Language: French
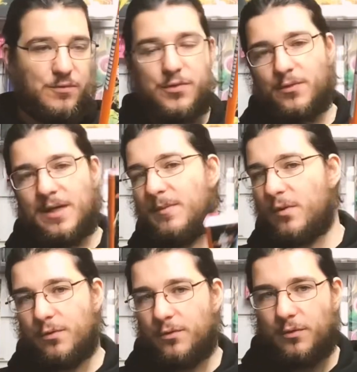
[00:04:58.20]
tout ce qu'on aime
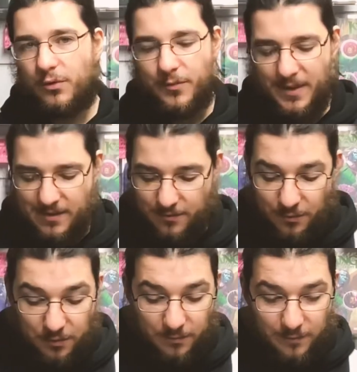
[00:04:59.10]
dans le, dans comics.
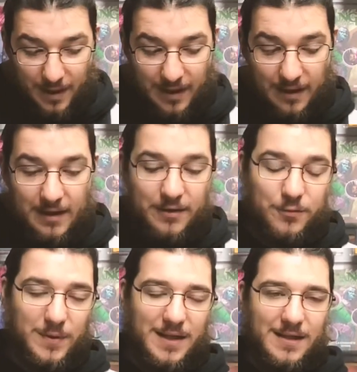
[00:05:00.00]
Donc voilà,
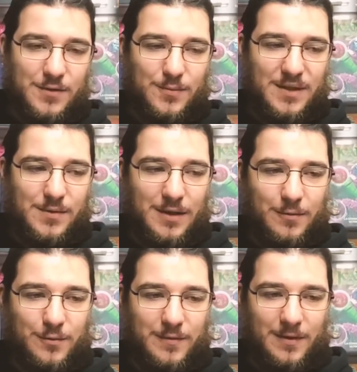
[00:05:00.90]
tous les liens sont bien sûr à
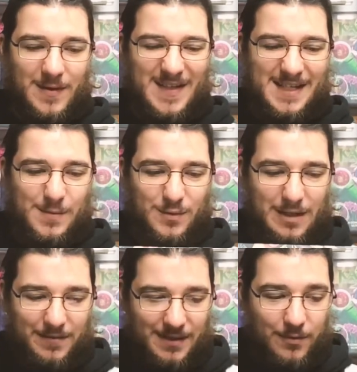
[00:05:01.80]
retrouver dans la description de
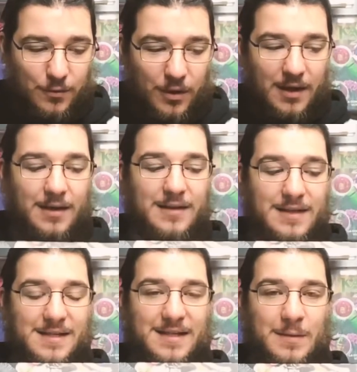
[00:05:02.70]
la vidéo.
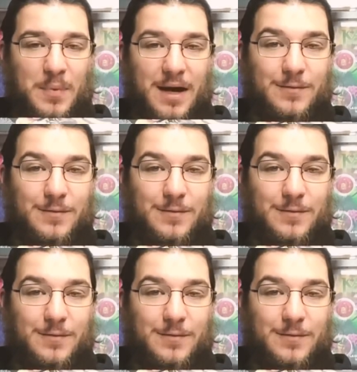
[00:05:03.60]
N'hésitez pas à